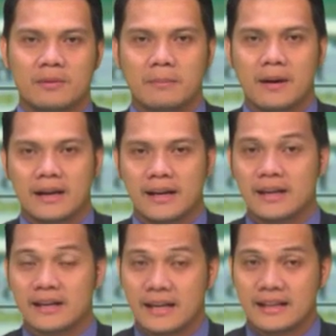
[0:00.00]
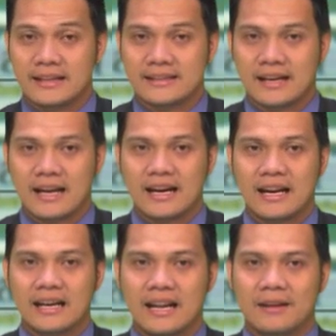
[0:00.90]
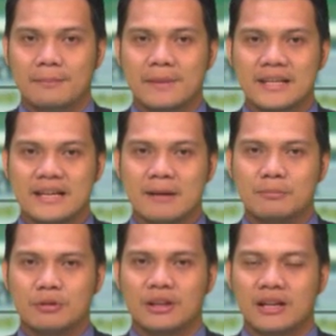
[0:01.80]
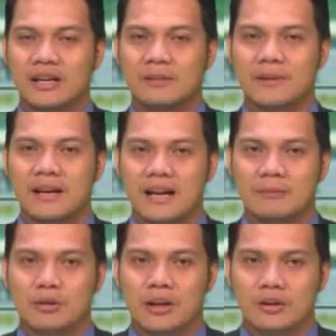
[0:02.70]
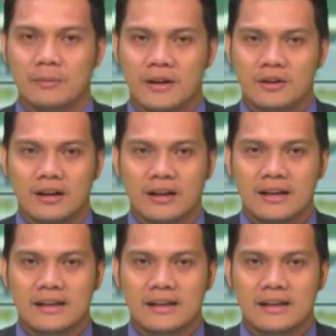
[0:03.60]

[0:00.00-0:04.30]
berbagai kegiatan diselenggarakan dalam menyambut kegembiraan bulan Ramadan.